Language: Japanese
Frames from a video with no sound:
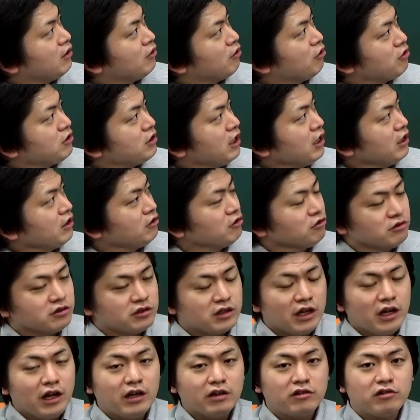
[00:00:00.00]
こちら気をつ
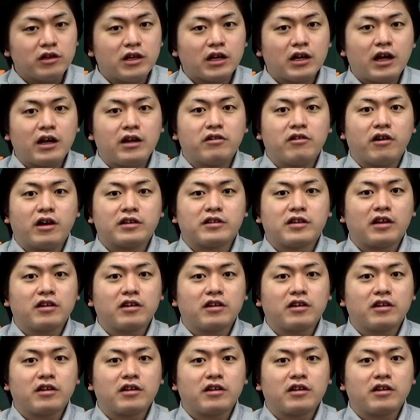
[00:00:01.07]
けないといけないのは、